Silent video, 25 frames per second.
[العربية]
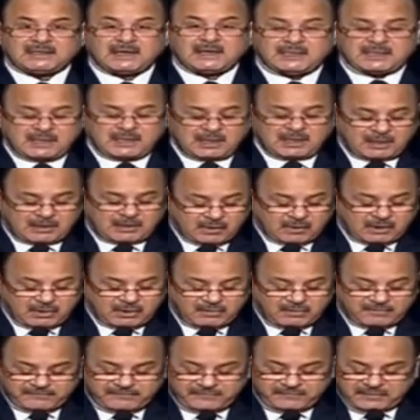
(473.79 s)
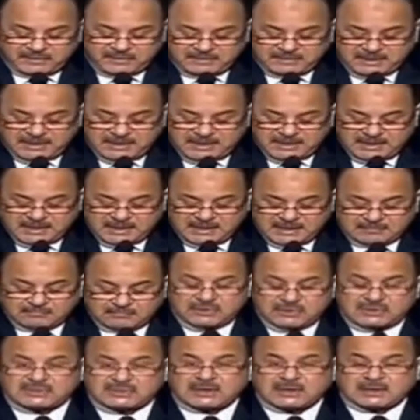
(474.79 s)
ويوفر مناخا
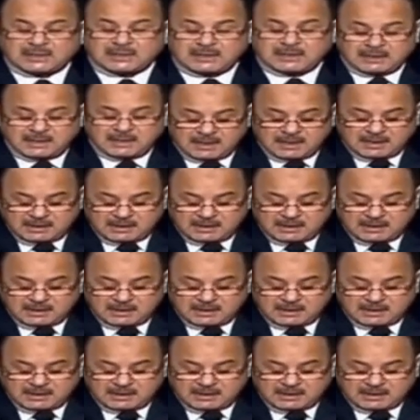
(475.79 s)
مستقرا